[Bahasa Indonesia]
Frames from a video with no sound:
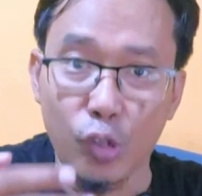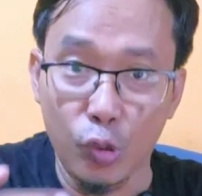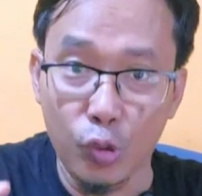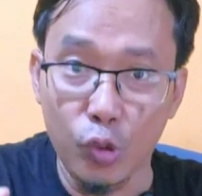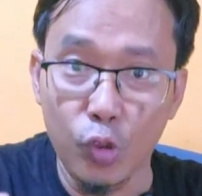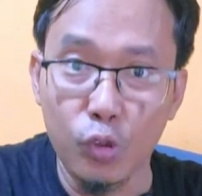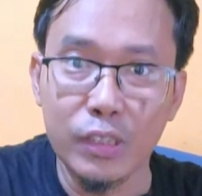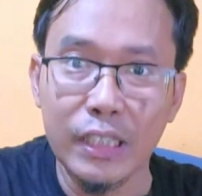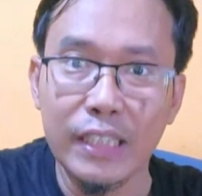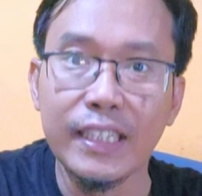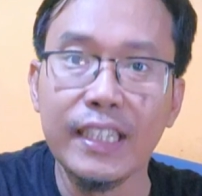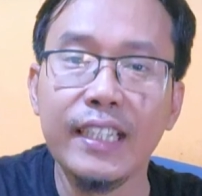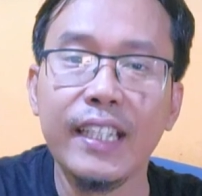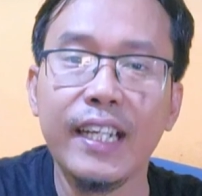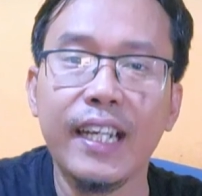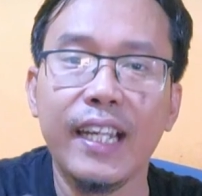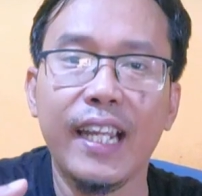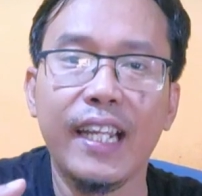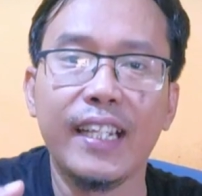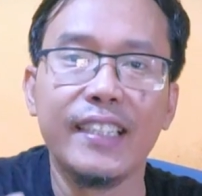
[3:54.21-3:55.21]
Tentu saja
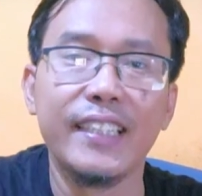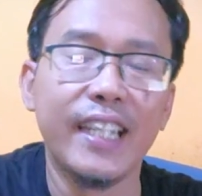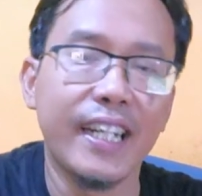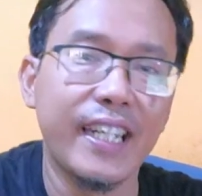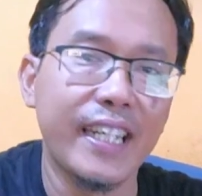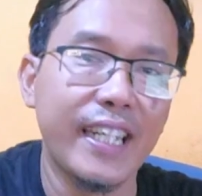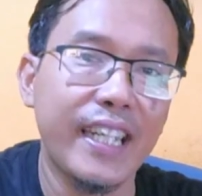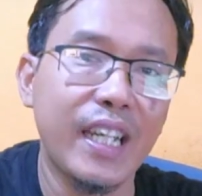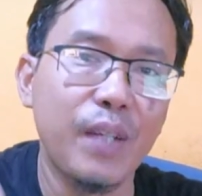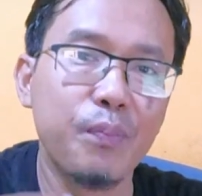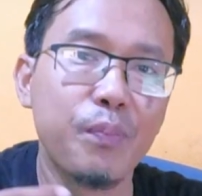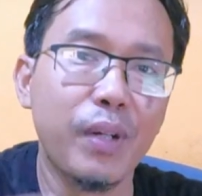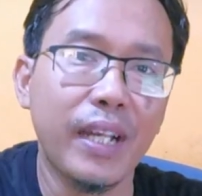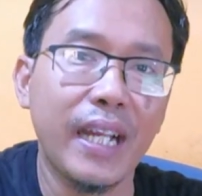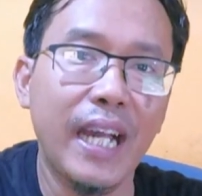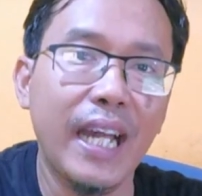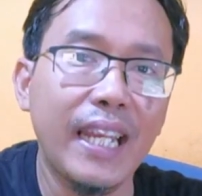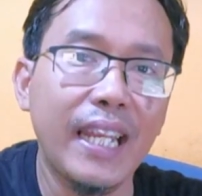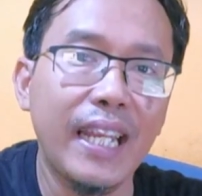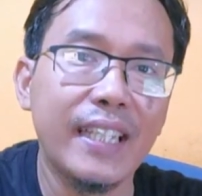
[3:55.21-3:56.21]
dengan adanya kenaikan
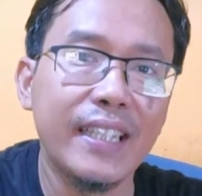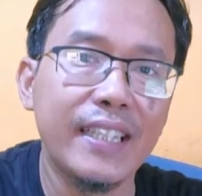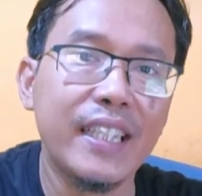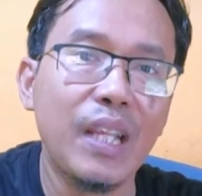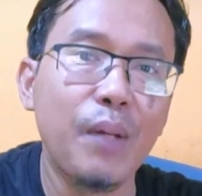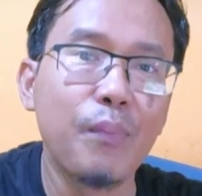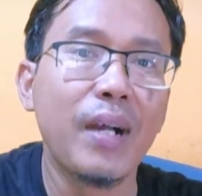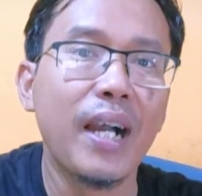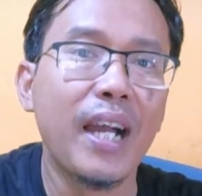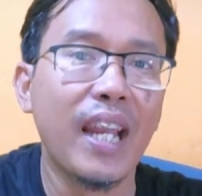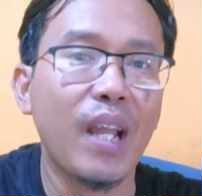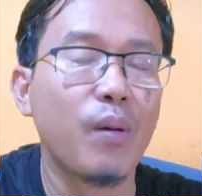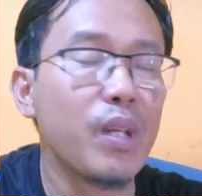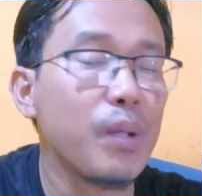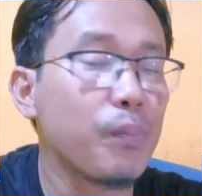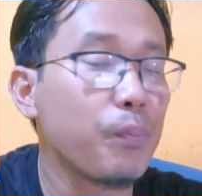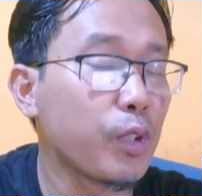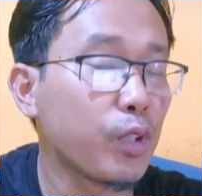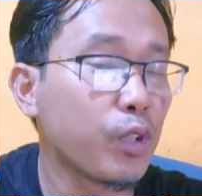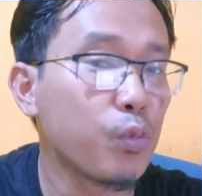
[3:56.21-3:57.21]
berkala tidak
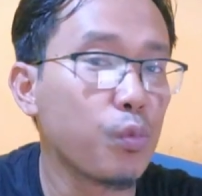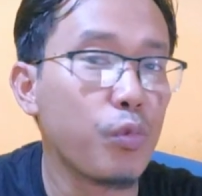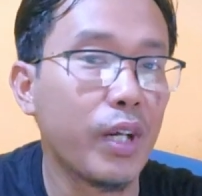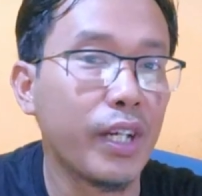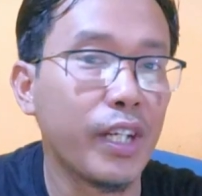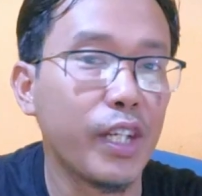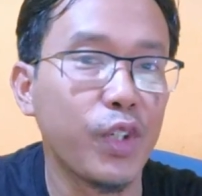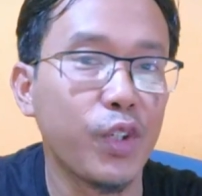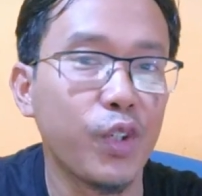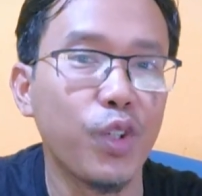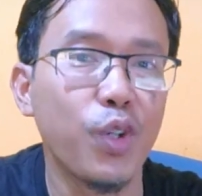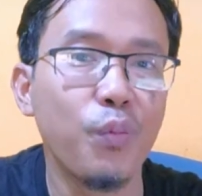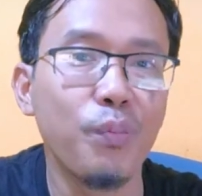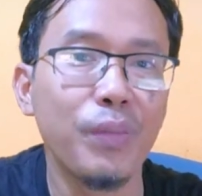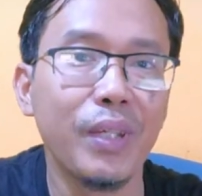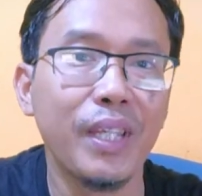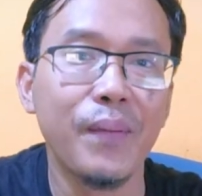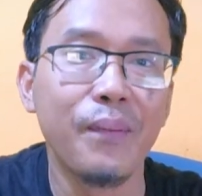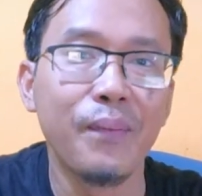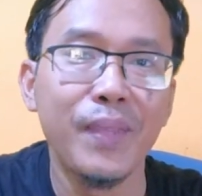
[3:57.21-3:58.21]
mengalami pertumbuhan
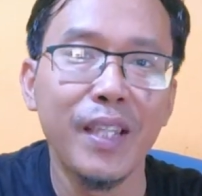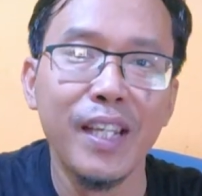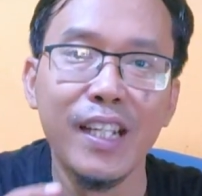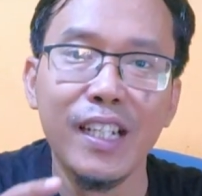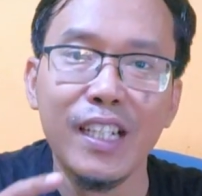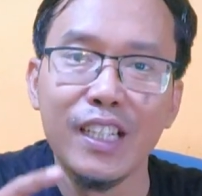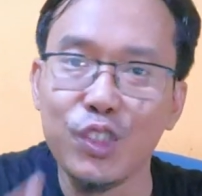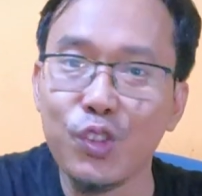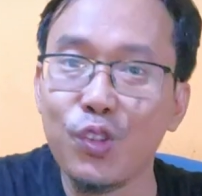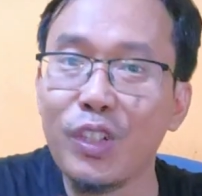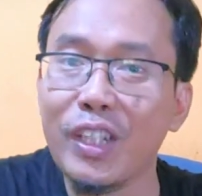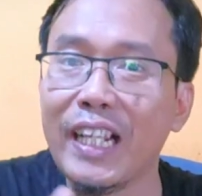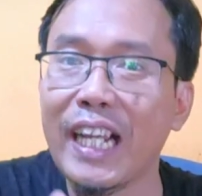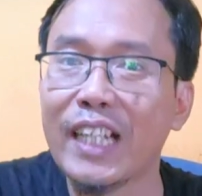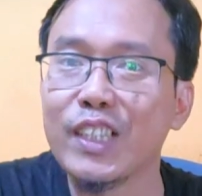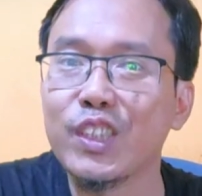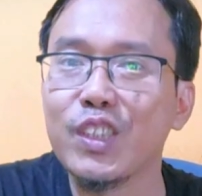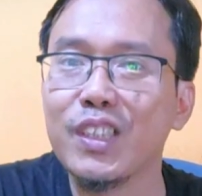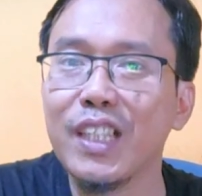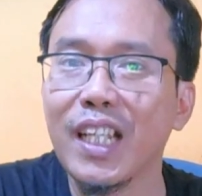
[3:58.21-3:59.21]
ekonomi. Studi
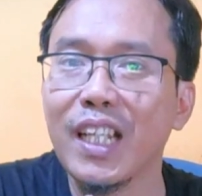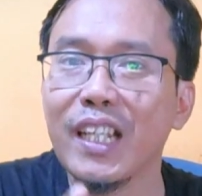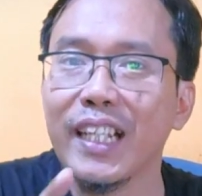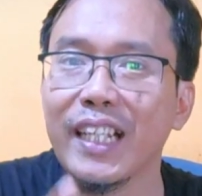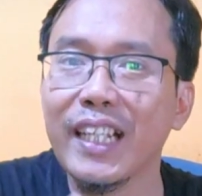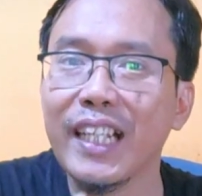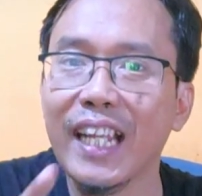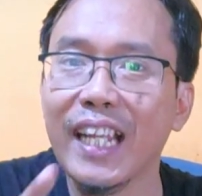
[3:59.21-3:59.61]
kasus dari